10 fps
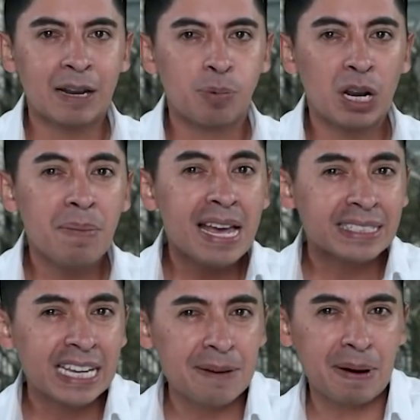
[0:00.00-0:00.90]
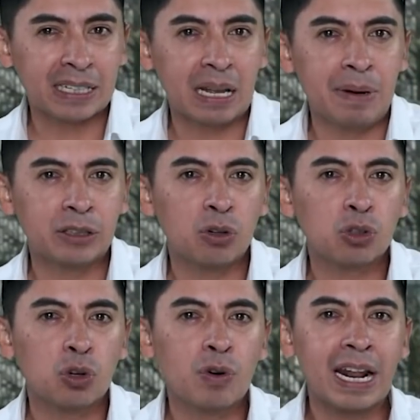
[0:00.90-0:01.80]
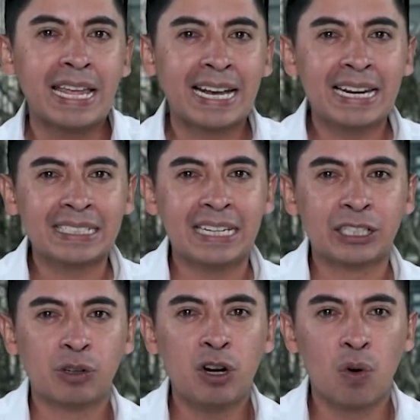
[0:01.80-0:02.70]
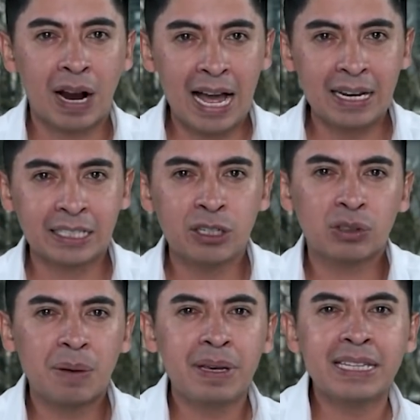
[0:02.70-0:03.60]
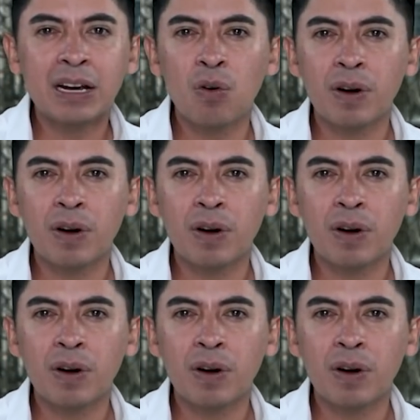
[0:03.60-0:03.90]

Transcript: El problema de este departamento no solo radica en las elecciones locales, sino también de